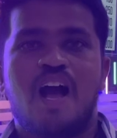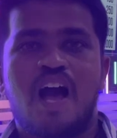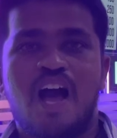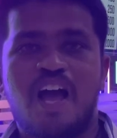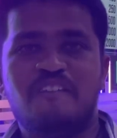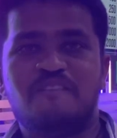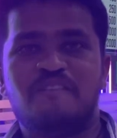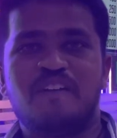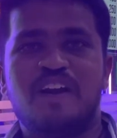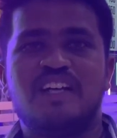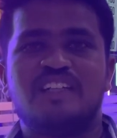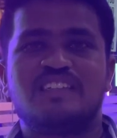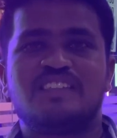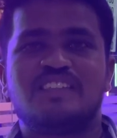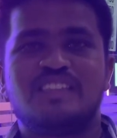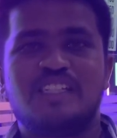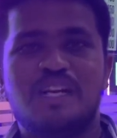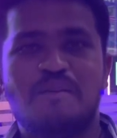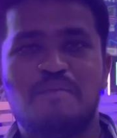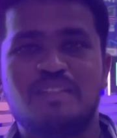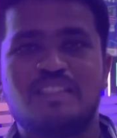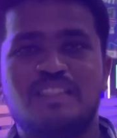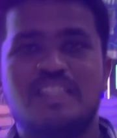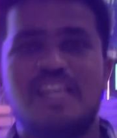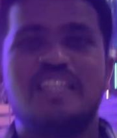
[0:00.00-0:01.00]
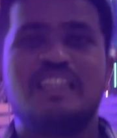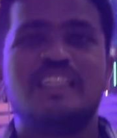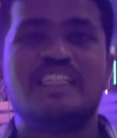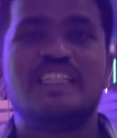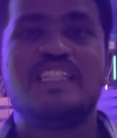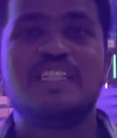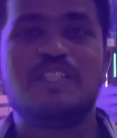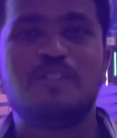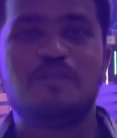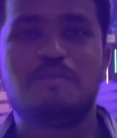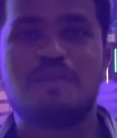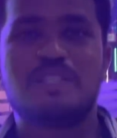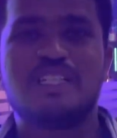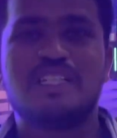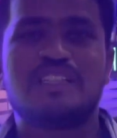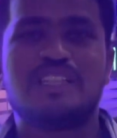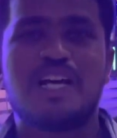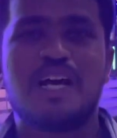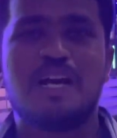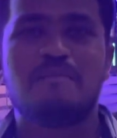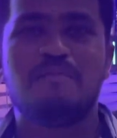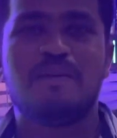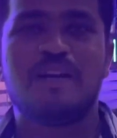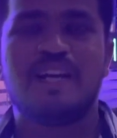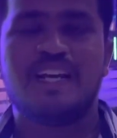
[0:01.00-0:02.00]
హాయ్ ఫ్రెండ్స్ నమస్తే దిస్ ఇస్ యూప్రసాద్
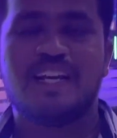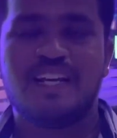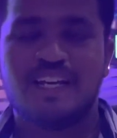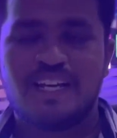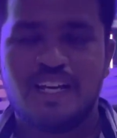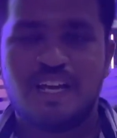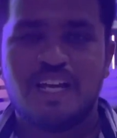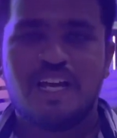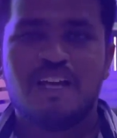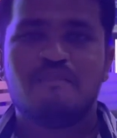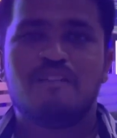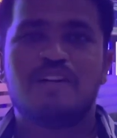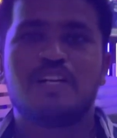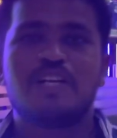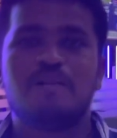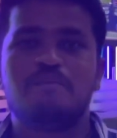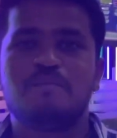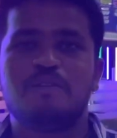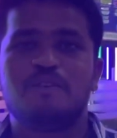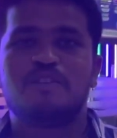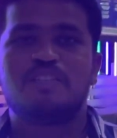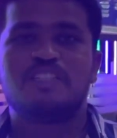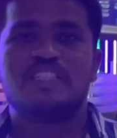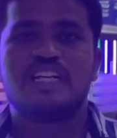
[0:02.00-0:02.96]
తాళపల్లి వెల్కమ్ టు అవర్